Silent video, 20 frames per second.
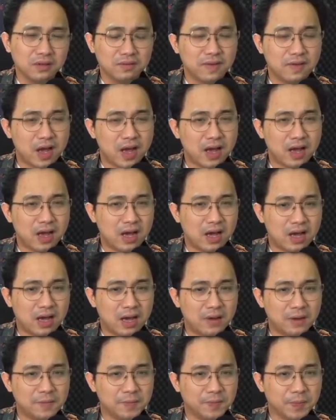
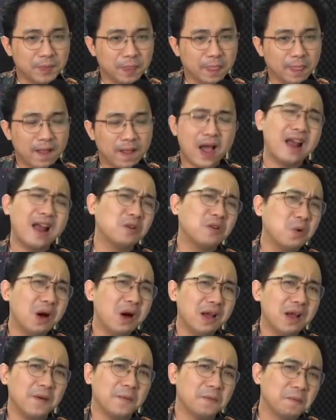và ở Hàn
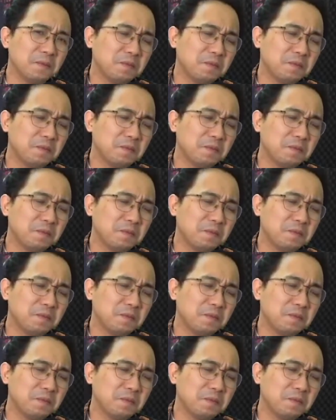Quốc ấy